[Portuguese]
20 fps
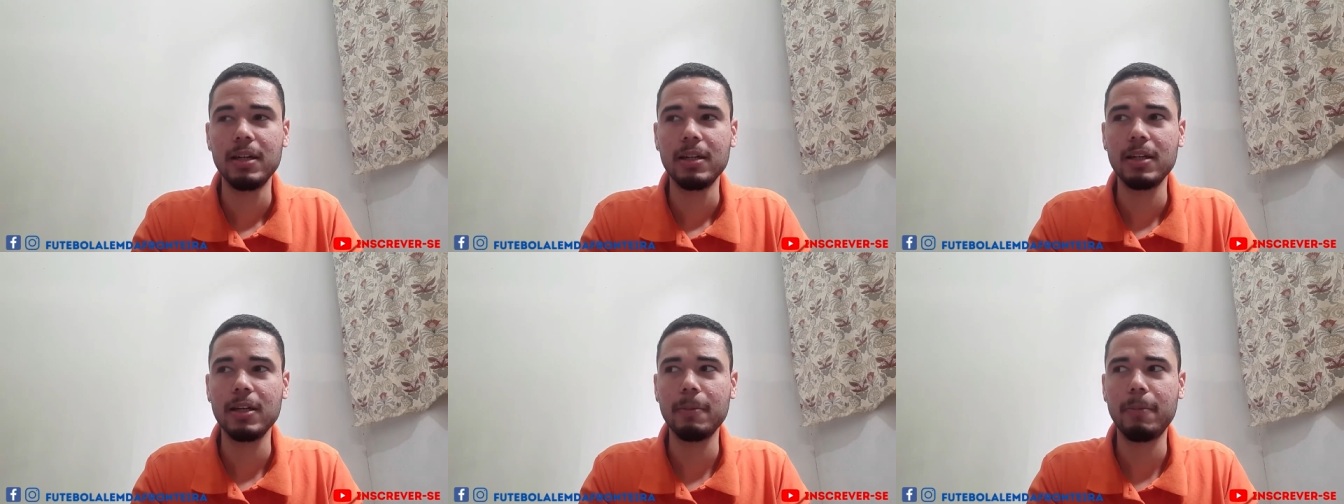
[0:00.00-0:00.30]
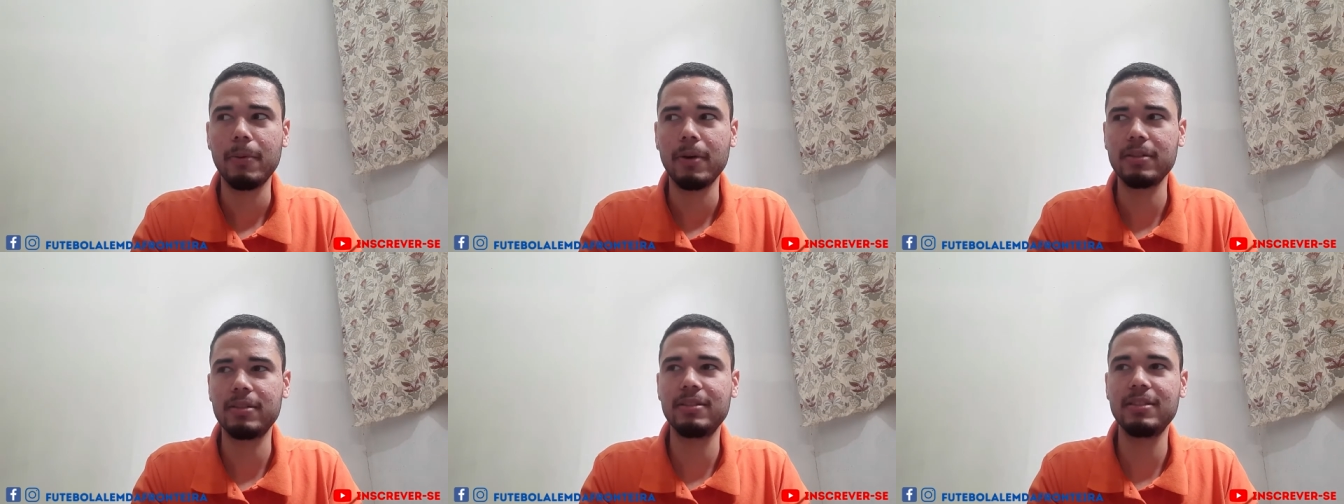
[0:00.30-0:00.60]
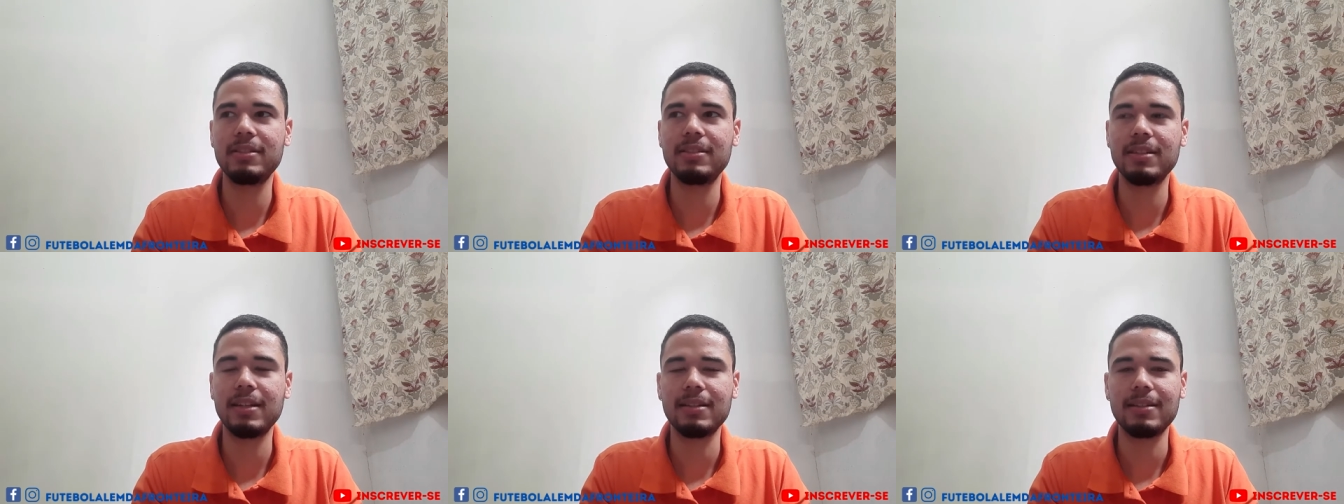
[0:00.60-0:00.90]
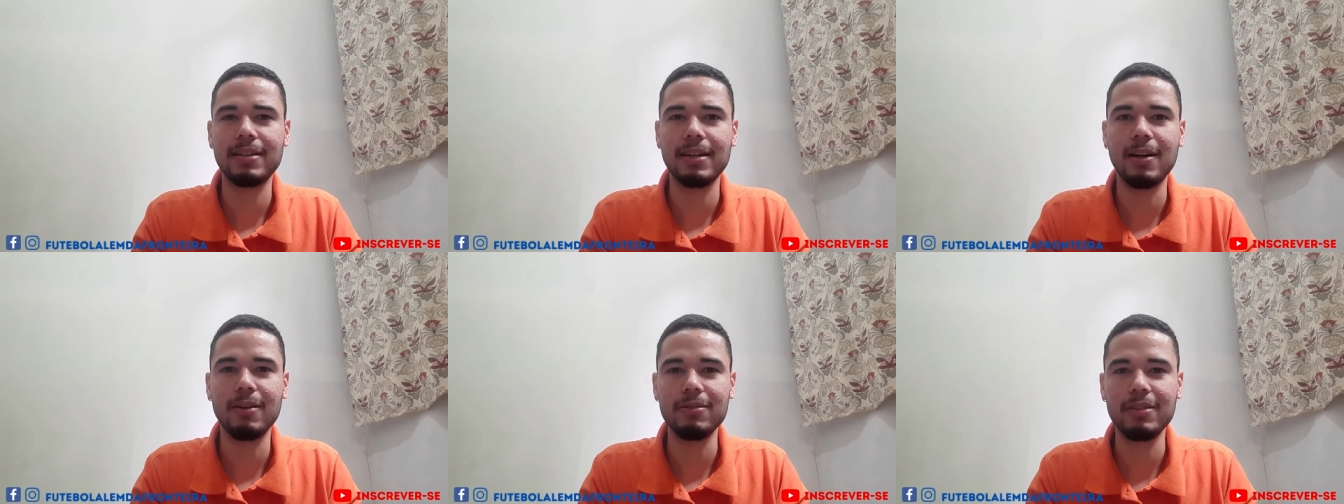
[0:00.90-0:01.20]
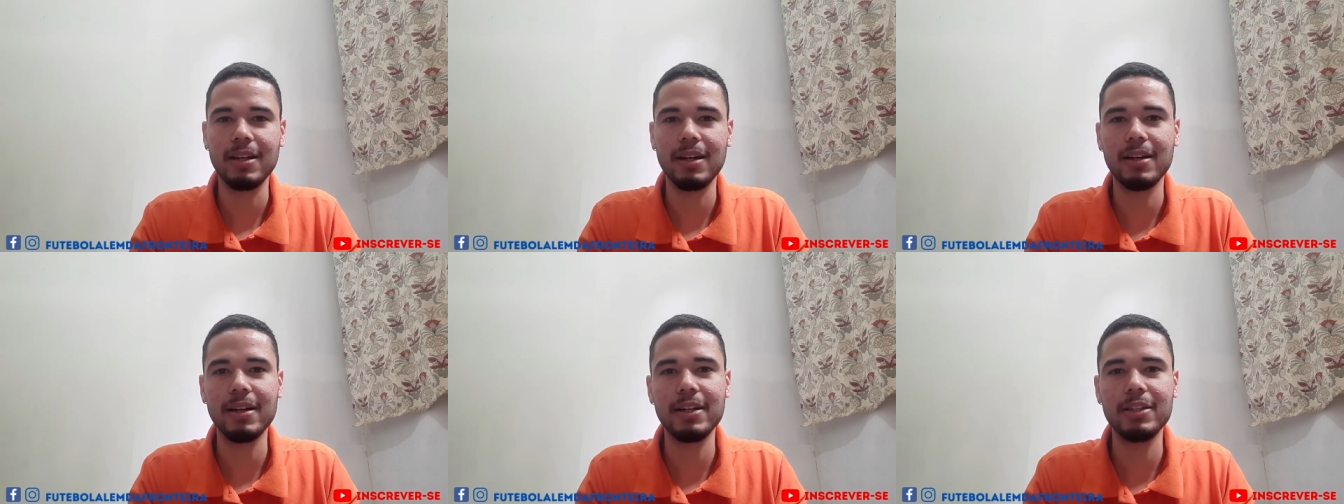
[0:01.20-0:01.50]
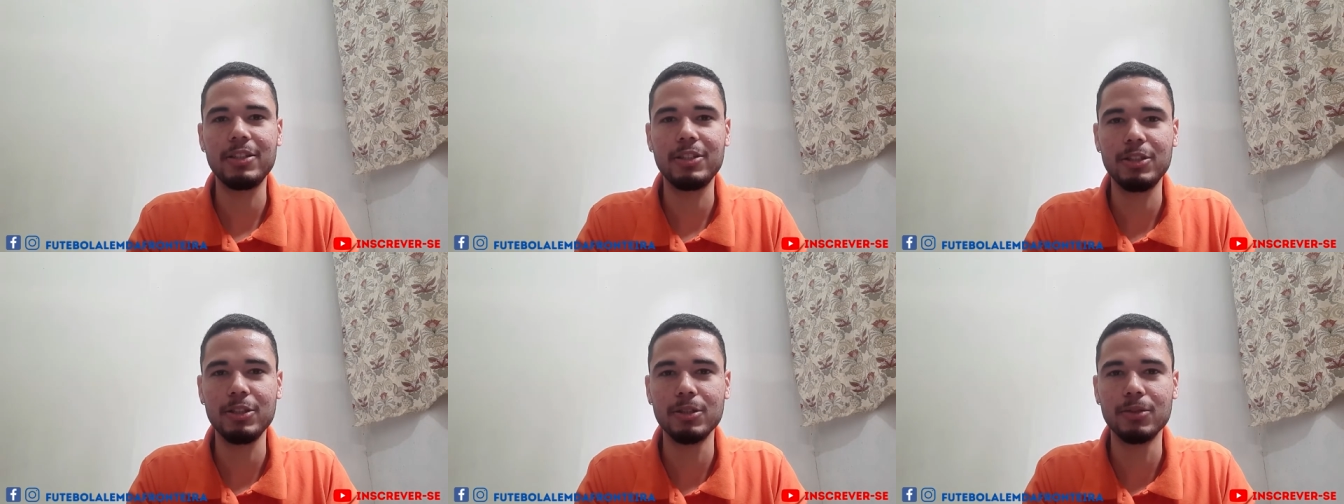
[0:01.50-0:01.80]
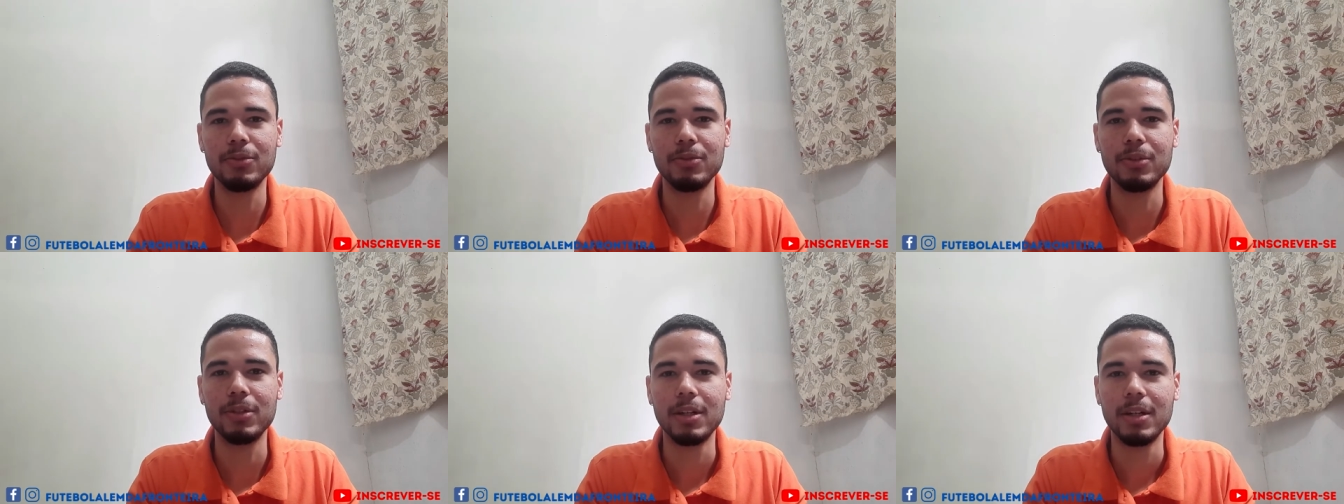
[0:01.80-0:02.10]
que posso dizer até
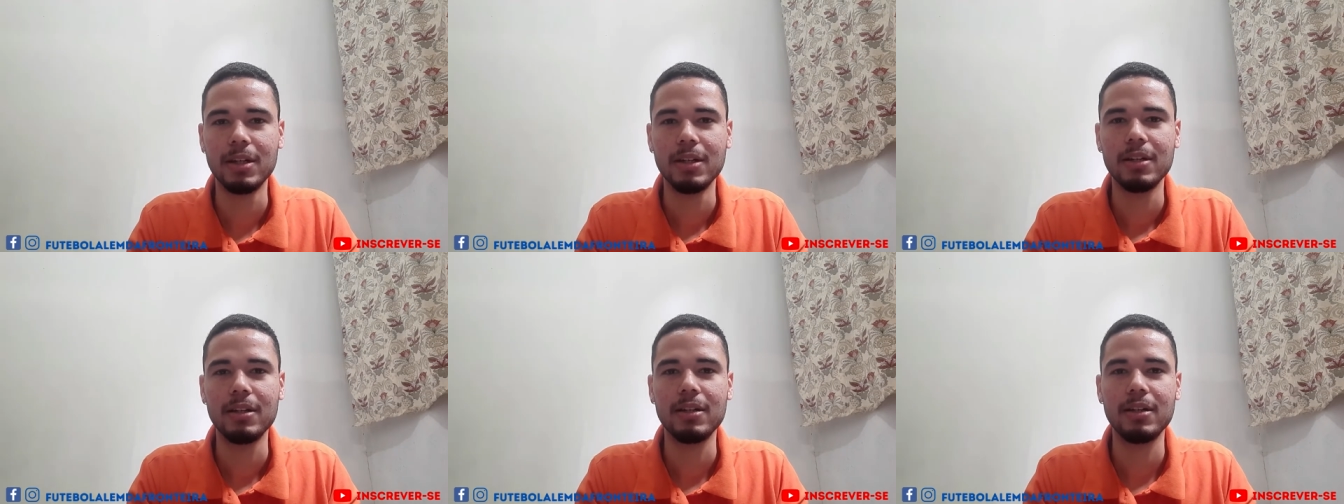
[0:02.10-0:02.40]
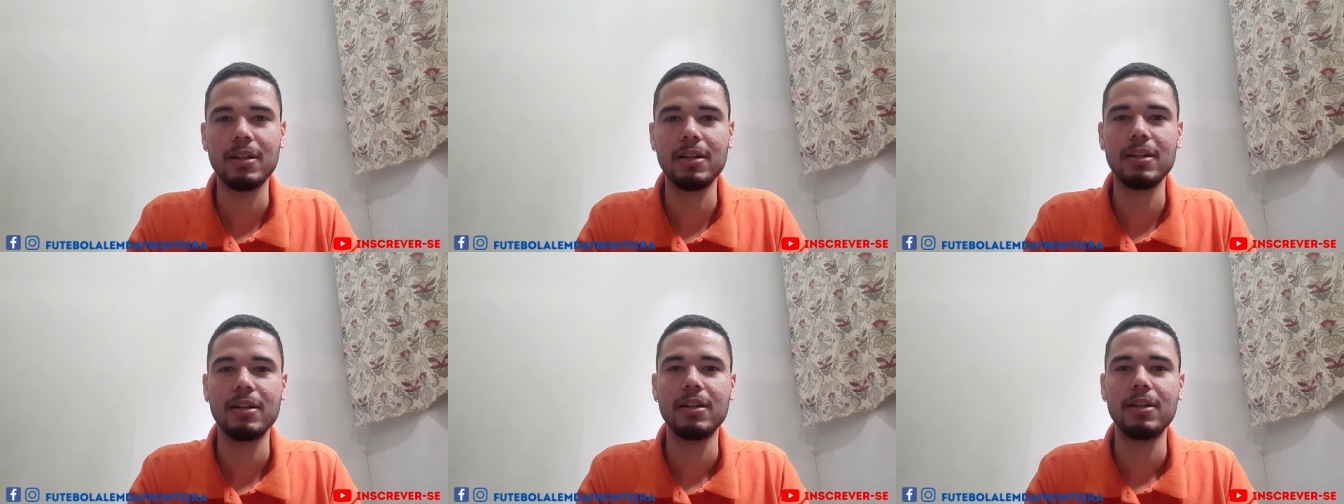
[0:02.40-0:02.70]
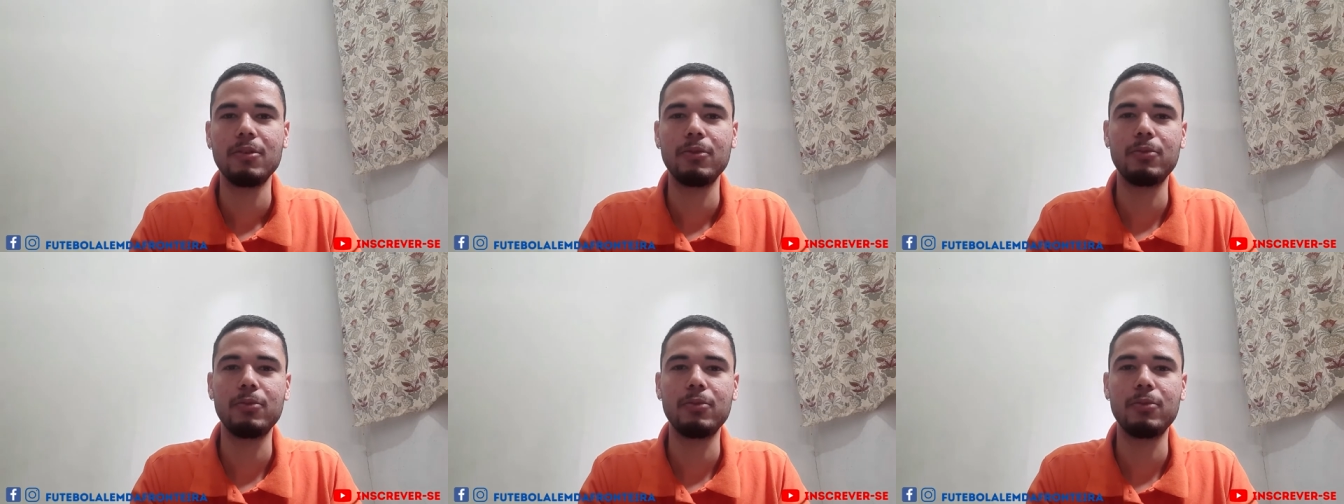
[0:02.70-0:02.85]
alternativo, né?